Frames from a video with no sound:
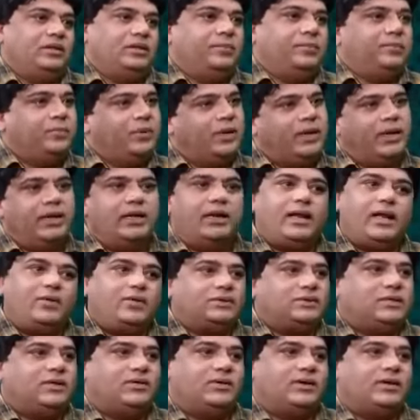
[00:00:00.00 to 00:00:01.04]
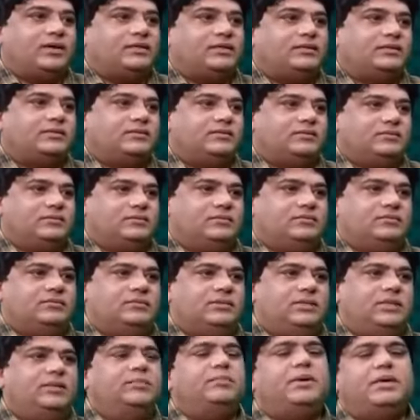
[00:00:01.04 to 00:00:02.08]
ఎప్పుడైనా రావచ్చు అవకాశం
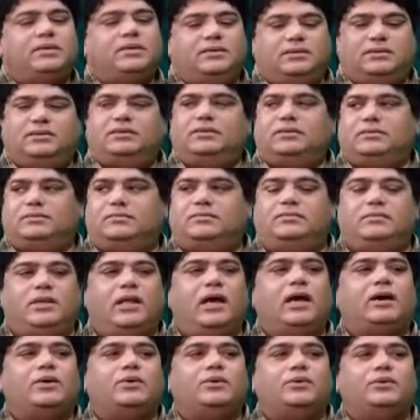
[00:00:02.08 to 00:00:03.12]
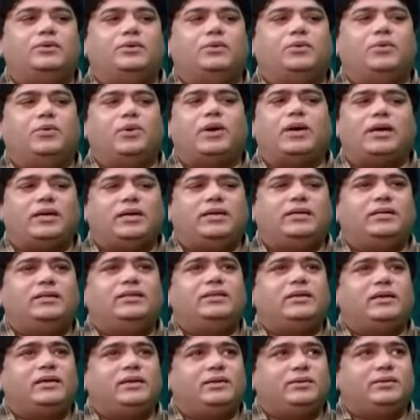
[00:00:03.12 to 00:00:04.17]
బట్ నాకు ఒకటి
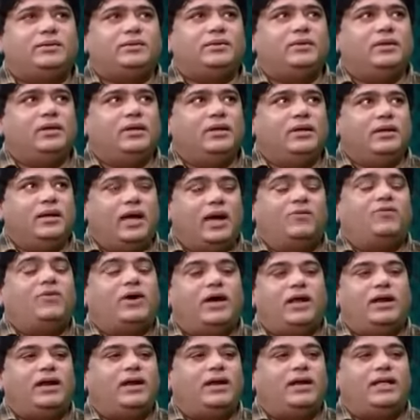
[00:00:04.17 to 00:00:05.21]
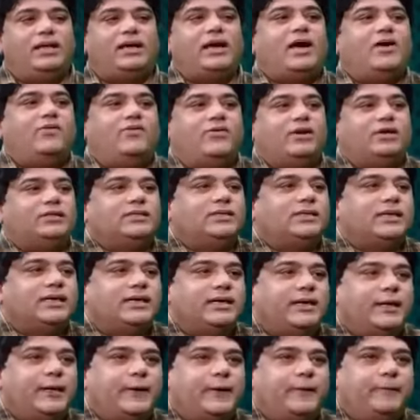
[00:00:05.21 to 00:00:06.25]
ఎందుకు అవ్వగలననే కాన్ఫిడెన్స్
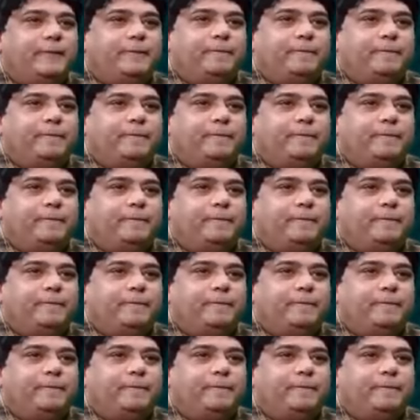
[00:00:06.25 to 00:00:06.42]
ఏంటంటే